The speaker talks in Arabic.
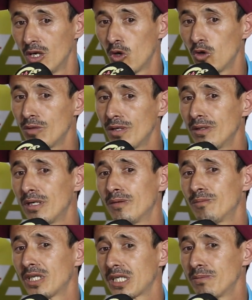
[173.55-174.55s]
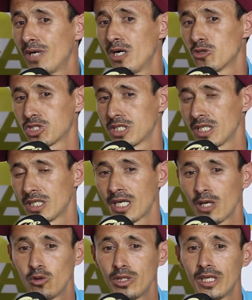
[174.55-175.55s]
هما ما كيبغاوش
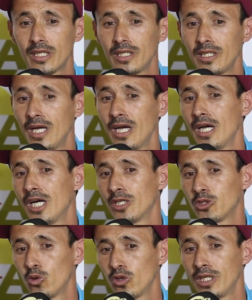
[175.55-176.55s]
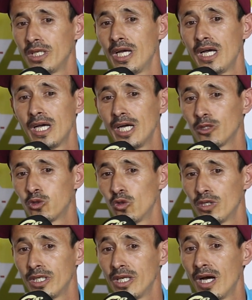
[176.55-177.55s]
كيقول لك لا هادو لا هادو
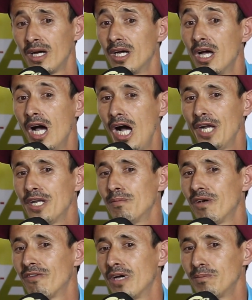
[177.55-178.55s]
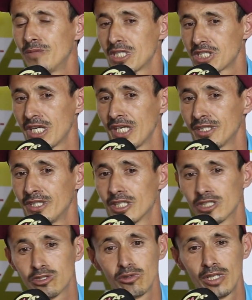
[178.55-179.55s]
لا حنا ما فهمناش هاد
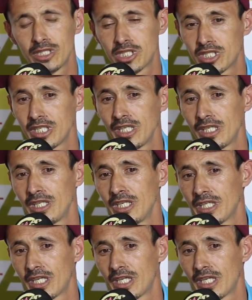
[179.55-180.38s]
الناس وهذا الشيء اللي